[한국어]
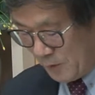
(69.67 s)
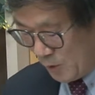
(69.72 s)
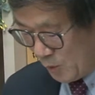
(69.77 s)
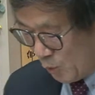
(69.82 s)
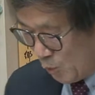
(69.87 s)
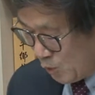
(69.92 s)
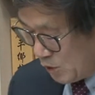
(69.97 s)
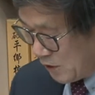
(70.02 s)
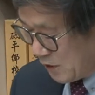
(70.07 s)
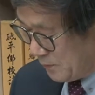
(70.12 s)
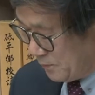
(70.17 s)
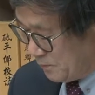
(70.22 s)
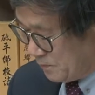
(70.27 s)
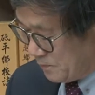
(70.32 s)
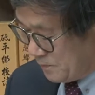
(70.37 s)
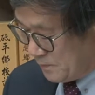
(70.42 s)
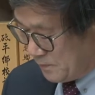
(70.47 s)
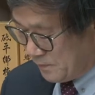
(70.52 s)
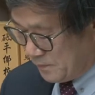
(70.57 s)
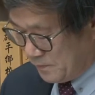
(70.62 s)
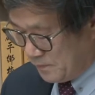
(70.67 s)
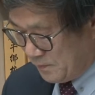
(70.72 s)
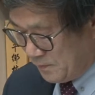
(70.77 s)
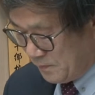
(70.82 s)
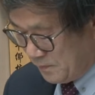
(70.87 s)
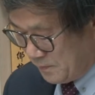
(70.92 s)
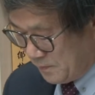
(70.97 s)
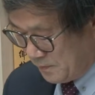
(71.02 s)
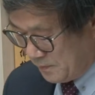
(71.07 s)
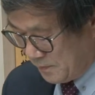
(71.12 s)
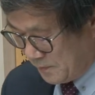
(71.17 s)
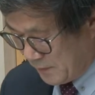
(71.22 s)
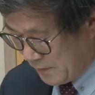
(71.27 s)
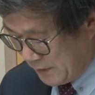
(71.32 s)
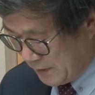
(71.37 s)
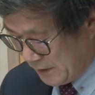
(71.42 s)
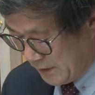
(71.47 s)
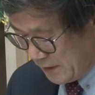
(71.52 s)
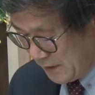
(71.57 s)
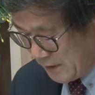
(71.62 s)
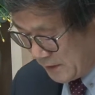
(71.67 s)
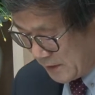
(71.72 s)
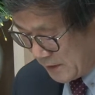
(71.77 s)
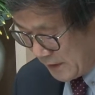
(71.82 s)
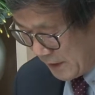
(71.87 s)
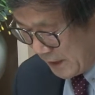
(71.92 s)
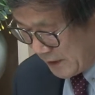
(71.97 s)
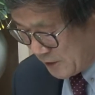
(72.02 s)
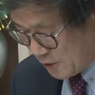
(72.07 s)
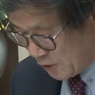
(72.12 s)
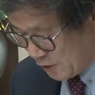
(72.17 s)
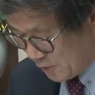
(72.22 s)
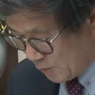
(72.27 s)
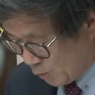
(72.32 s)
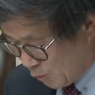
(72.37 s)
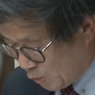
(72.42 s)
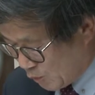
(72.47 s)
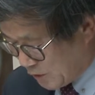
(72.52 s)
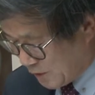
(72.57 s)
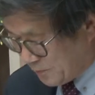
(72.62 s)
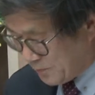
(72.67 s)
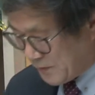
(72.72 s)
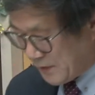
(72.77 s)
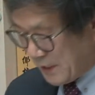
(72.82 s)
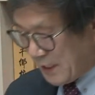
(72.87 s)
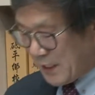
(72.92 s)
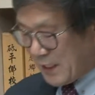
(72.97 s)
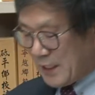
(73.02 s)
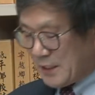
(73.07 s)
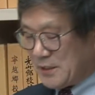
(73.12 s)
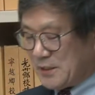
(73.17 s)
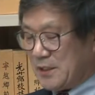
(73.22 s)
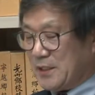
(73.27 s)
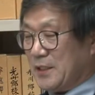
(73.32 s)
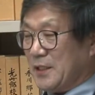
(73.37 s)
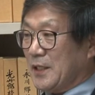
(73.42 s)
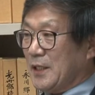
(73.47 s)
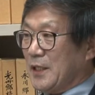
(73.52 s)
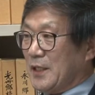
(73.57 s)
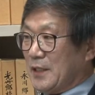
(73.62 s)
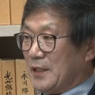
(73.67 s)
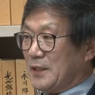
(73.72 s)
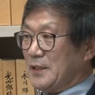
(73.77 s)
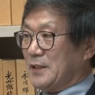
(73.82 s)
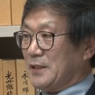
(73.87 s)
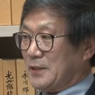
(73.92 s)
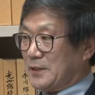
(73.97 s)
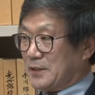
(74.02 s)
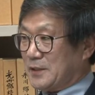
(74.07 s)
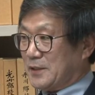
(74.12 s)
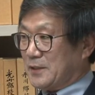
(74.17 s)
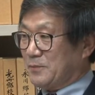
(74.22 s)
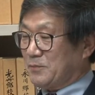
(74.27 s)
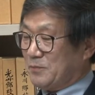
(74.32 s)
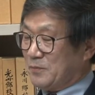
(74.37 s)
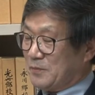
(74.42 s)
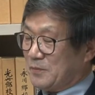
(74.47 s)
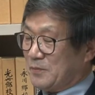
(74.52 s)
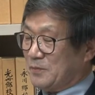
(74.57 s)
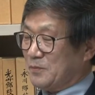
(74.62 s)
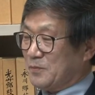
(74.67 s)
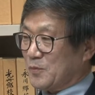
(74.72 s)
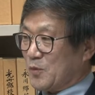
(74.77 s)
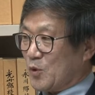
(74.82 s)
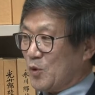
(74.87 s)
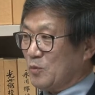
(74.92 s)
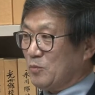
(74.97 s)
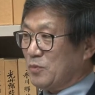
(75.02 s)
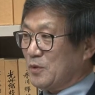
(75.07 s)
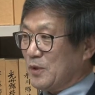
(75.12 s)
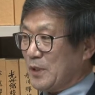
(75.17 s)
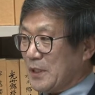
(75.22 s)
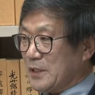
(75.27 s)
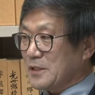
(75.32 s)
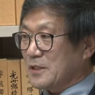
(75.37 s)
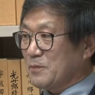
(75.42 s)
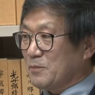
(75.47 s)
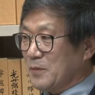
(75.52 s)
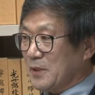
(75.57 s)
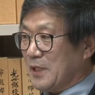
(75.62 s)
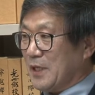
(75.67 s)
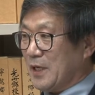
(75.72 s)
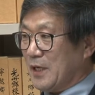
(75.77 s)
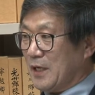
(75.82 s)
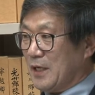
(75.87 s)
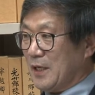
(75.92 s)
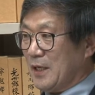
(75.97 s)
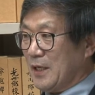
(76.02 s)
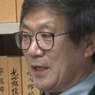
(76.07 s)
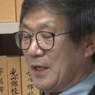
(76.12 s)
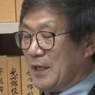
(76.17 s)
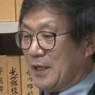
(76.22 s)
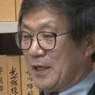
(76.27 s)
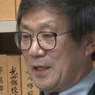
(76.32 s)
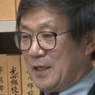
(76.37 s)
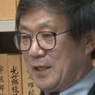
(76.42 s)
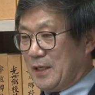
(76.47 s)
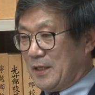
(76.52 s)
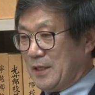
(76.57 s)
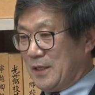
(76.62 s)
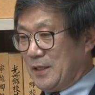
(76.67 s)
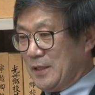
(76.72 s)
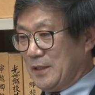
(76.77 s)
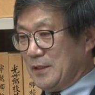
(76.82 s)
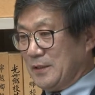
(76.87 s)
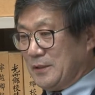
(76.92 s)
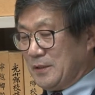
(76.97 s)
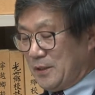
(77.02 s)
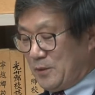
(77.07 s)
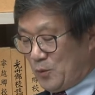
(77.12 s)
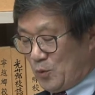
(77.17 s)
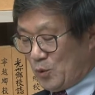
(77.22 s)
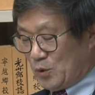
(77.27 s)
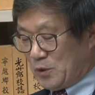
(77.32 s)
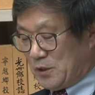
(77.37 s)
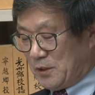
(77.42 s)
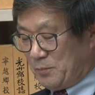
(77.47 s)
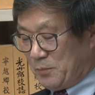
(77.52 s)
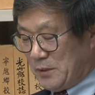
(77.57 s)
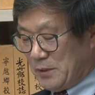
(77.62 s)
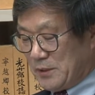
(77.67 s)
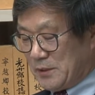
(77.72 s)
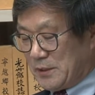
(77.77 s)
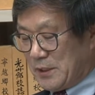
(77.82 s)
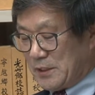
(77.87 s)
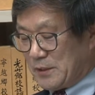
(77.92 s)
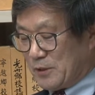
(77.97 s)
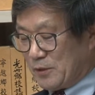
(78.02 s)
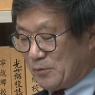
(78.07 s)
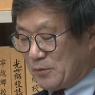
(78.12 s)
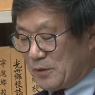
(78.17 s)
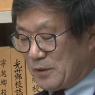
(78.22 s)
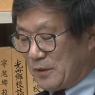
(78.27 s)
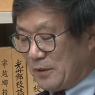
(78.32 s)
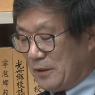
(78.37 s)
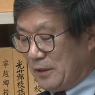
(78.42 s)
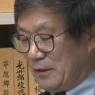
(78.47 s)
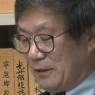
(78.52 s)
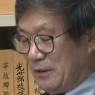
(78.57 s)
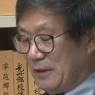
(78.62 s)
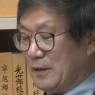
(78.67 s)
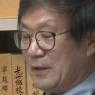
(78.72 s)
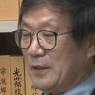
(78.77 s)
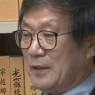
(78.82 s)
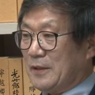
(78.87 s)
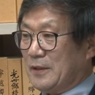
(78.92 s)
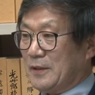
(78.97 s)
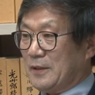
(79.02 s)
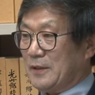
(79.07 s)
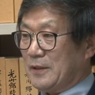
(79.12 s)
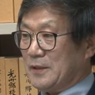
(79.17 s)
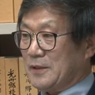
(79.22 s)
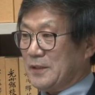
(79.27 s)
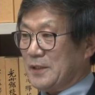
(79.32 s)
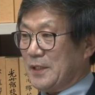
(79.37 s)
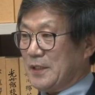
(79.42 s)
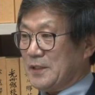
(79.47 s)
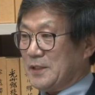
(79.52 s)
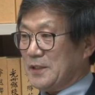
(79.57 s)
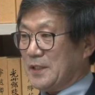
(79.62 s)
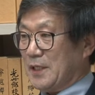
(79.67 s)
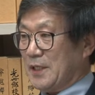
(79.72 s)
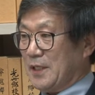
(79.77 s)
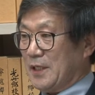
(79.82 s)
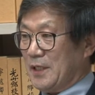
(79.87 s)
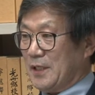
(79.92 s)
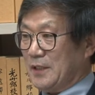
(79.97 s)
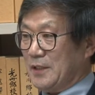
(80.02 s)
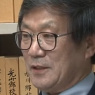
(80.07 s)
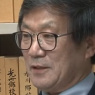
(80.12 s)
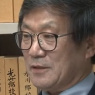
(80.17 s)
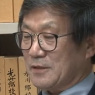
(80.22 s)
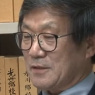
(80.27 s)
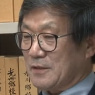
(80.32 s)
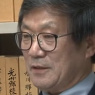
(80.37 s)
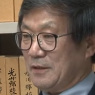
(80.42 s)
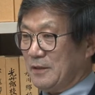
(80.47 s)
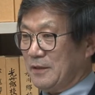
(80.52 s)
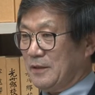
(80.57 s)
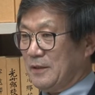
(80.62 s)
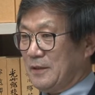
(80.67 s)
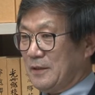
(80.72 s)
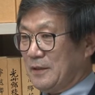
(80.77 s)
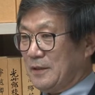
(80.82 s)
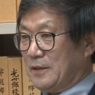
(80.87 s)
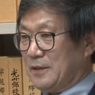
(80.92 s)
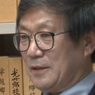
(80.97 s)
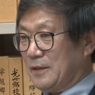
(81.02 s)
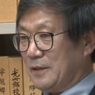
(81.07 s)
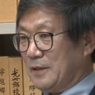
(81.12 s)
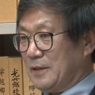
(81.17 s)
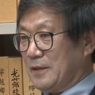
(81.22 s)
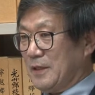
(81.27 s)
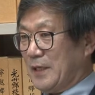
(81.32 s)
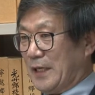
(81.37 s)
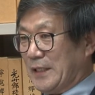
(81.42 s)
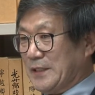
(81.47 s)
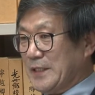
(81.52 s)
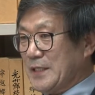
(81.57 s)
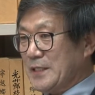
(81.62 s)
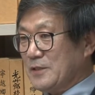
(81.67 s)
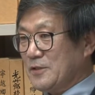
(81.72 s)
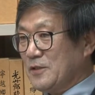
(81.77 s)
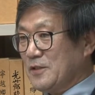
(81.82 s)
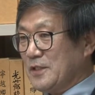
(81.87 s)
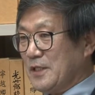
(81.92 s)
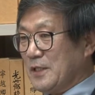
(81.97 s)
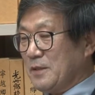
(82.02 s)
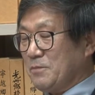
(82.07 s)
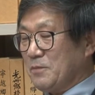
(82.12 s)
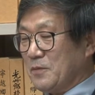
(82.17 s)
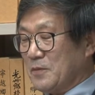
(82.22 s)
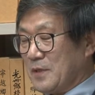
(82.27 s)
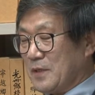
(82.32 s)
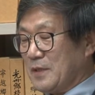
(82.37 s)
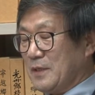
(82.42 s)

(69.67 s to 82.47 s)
50, 음, 1세 전 50세까지를 네. 좀 음, 공부를 했습니다. 네. 어, 이제 51세에서부터 어, 지난 시간에 이어서 어, 안양 선생님에